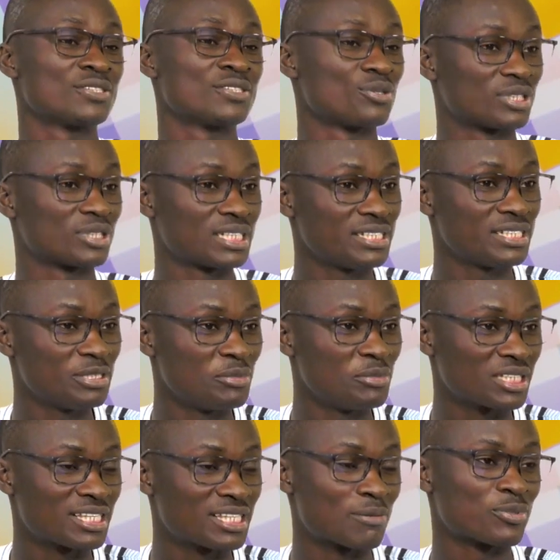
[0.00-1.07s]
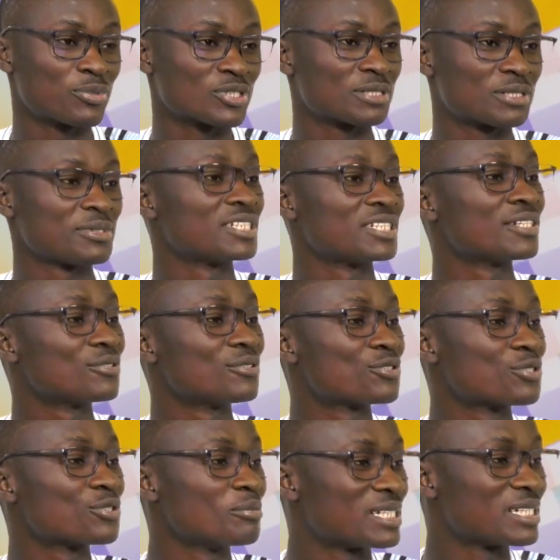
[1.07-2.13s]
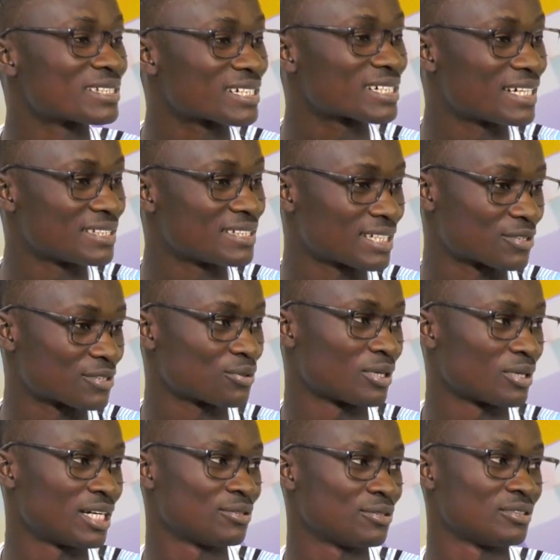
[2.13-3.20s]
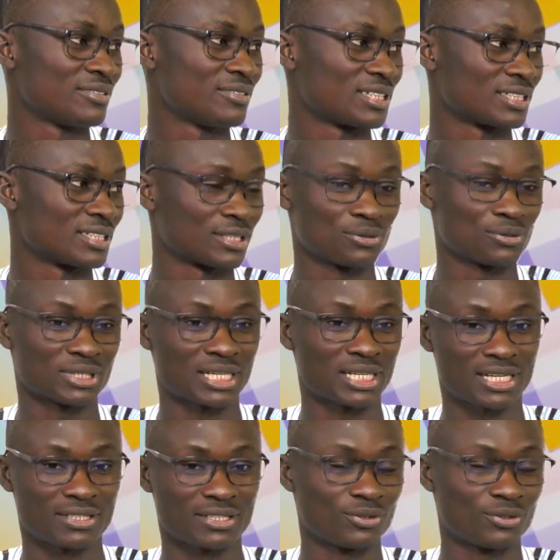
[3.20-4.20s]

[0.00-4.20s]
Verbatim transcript: ce qui limite la possibilité de semestrialisation à l'université de Cara.